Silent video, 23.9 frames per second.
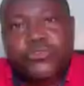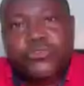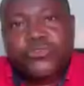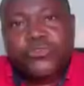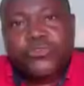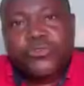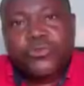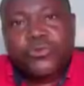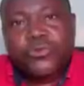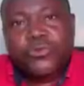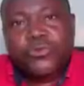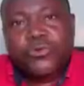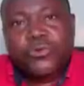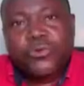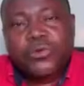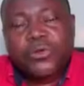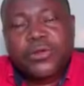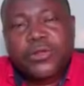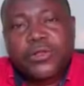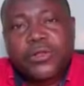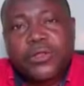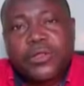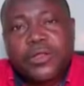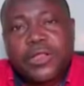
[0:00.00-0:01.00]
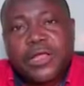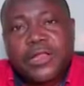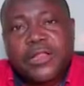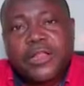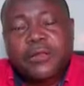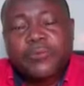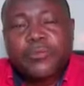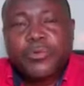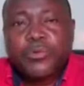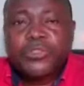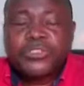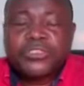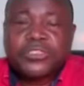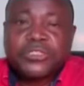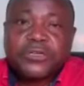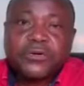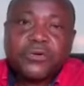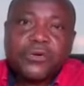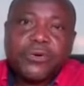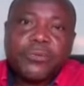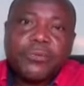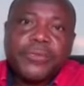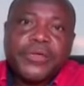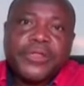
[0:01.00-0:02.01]
sur l'arène
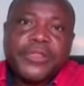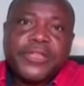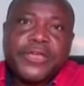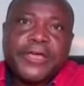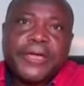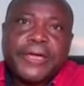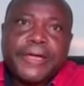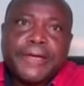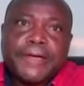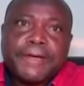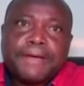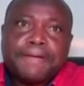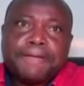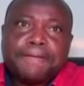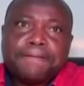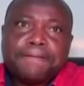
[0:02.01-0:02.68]
politique au Bénin,